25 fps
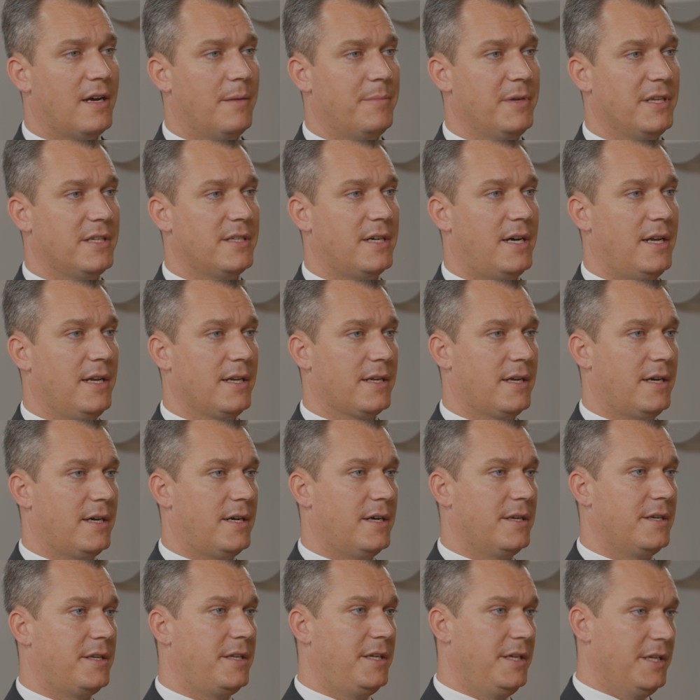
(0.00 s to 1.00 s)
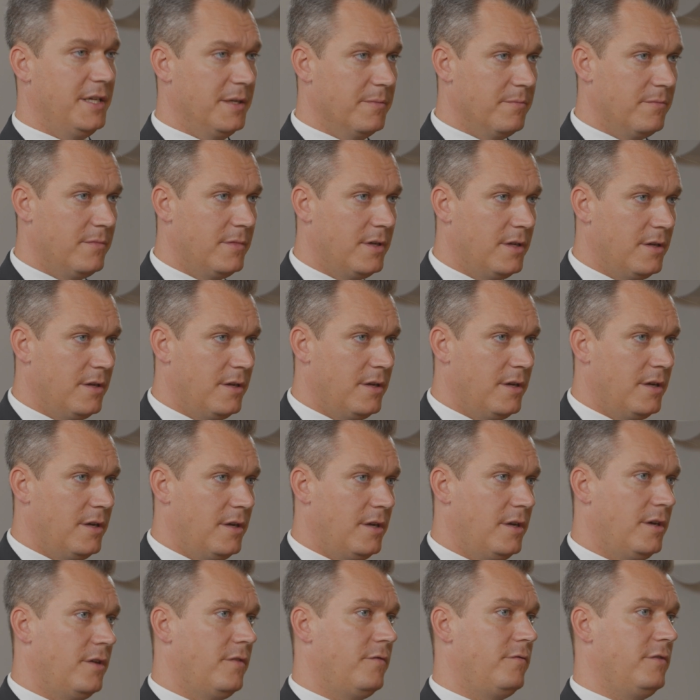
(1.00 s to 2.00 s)
Kapitalgarantie.
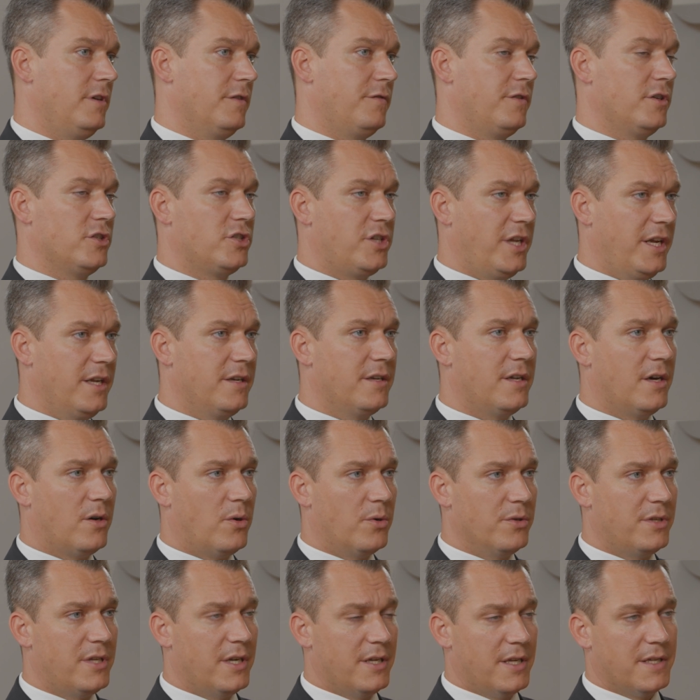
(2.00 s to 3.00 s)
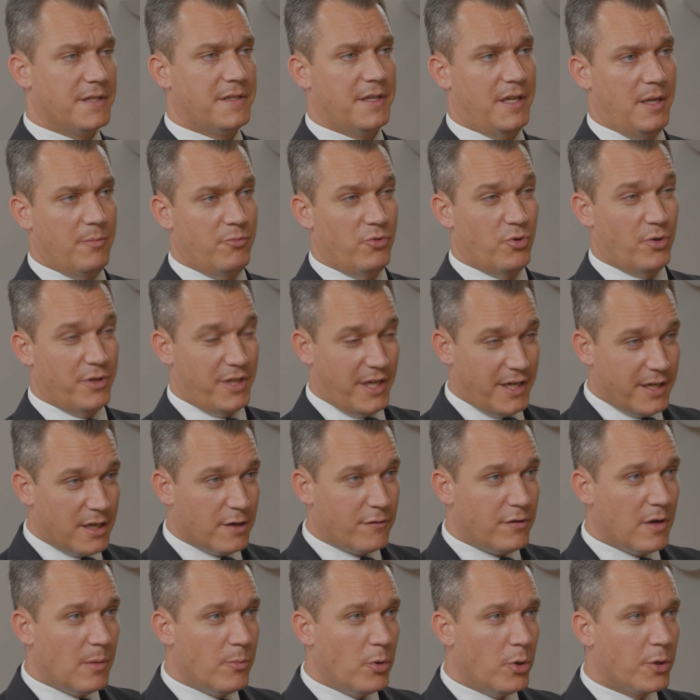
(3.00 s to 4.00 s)
Wir verstehen darunter, dass eben nur
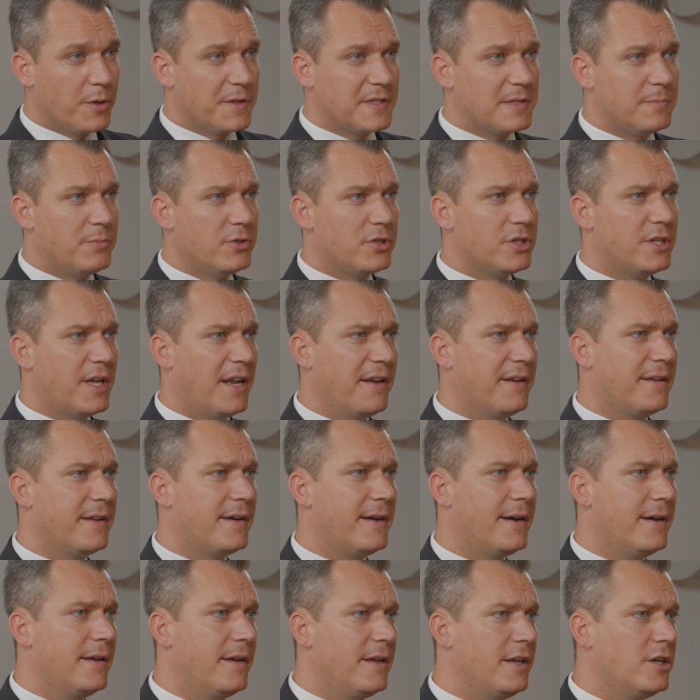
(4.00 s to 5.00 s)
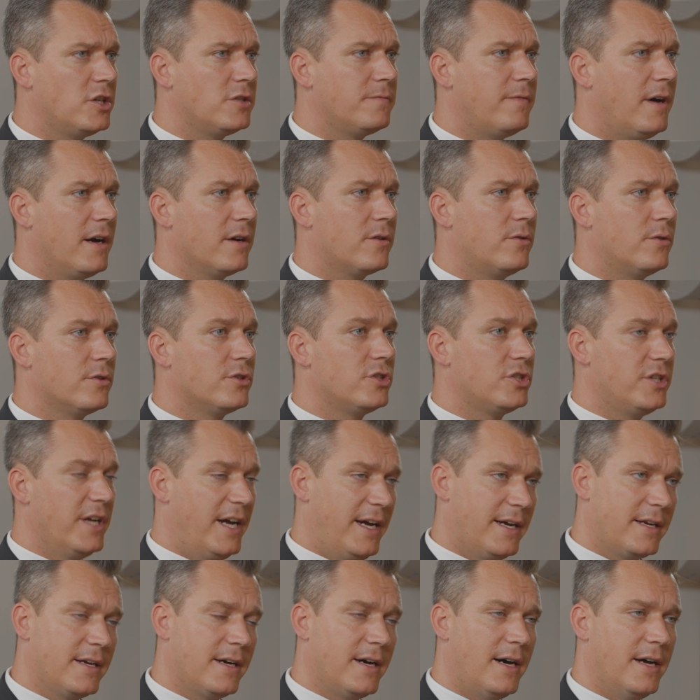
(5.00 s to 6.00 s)
jene Vermögensbestandteile in
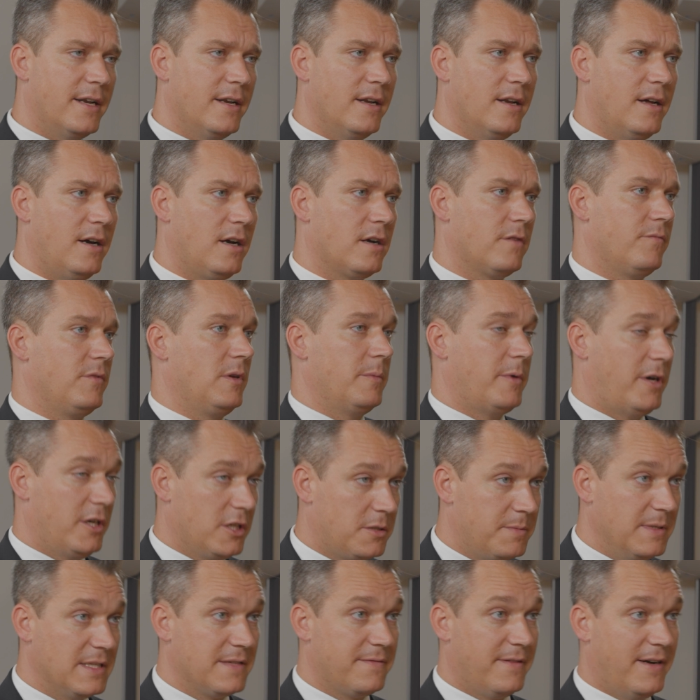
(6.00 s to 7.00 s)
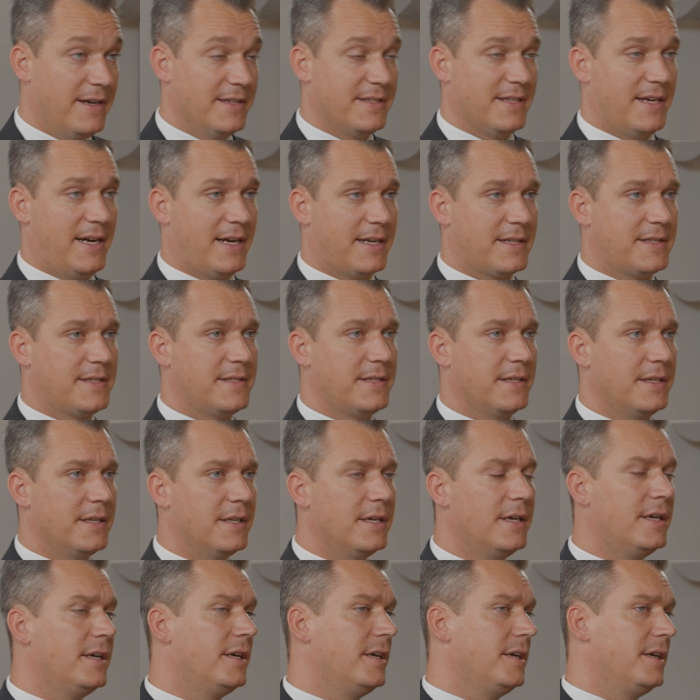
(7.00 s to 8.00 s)
schwankungsstärkere Anlagen, wie beispielsweise Aktien,
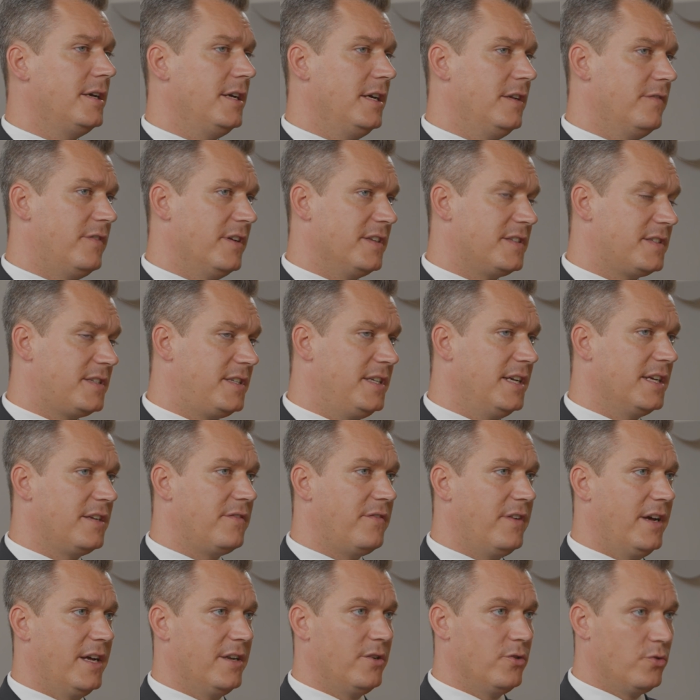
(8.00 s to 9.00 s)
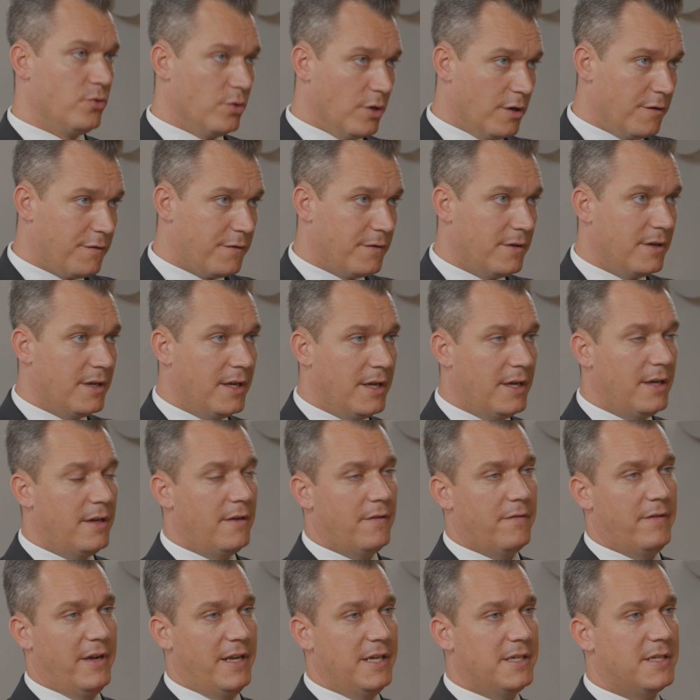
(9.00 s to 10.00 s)
investiert werden dürfen,
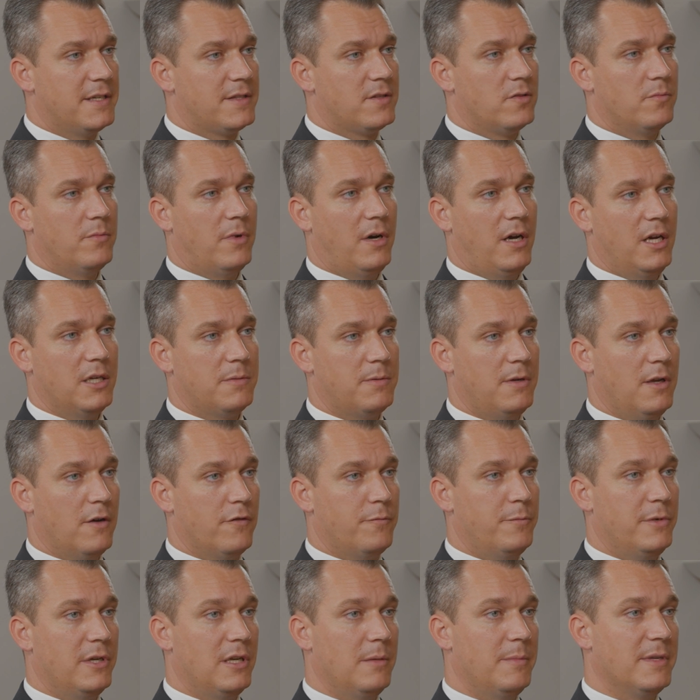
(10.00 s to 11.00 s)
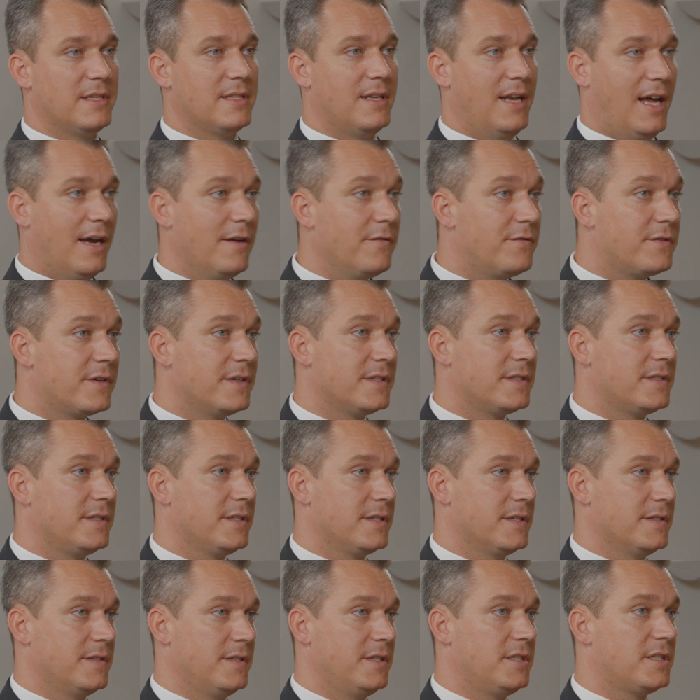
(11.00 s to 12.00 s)
welche zum Beispiel auf mittel- bis
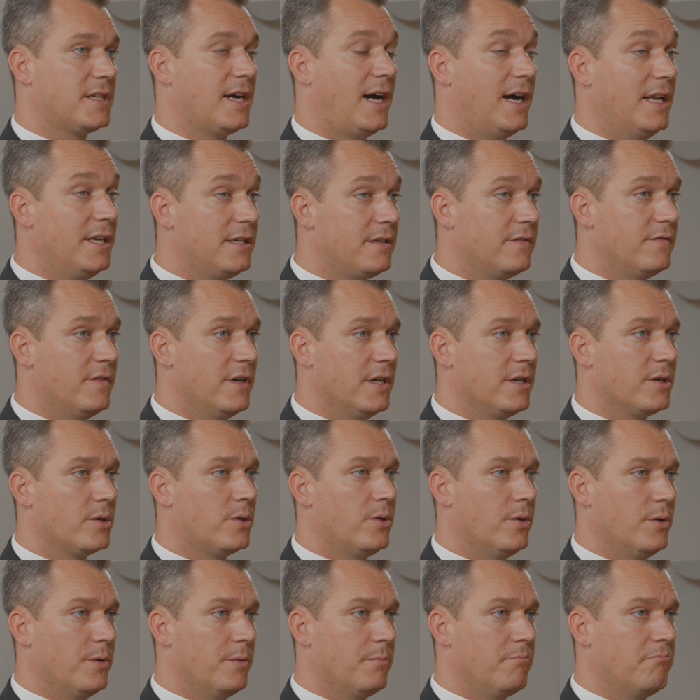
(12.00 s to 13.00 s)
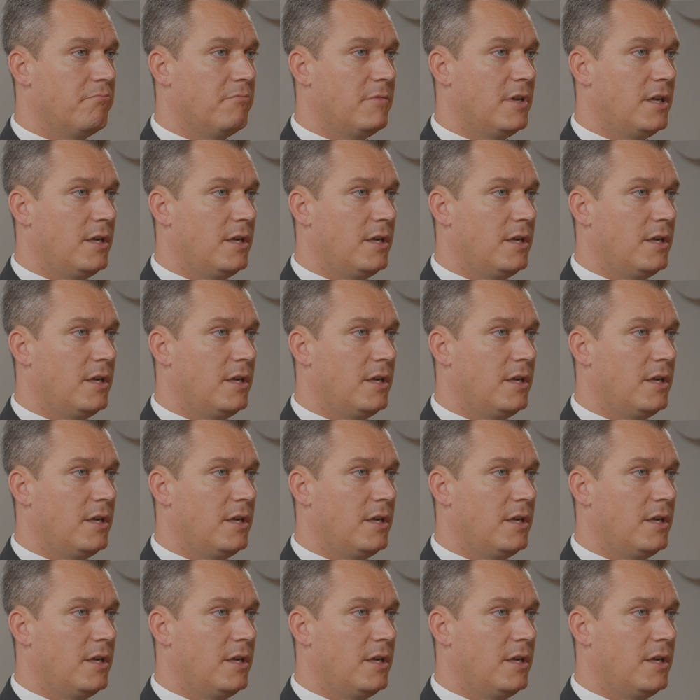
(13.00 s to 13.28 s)
langfristige Sicht gehalten werden können.